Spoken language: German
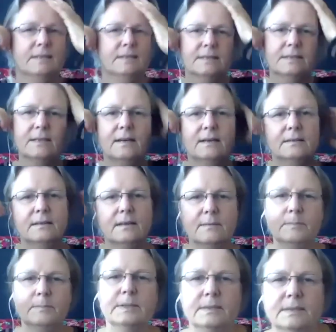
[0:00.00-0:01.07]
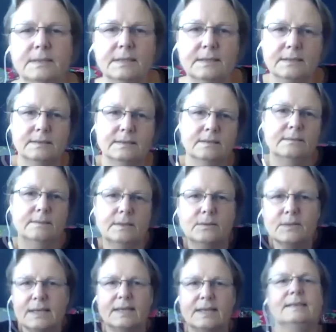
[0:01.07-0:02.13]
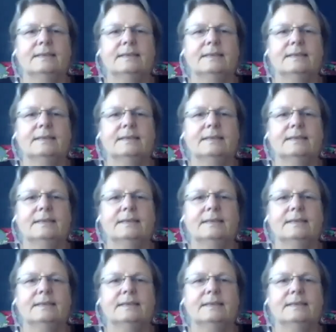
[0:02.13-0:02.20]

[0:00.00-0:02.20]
da. Nein, bin ich nicht, aber okay.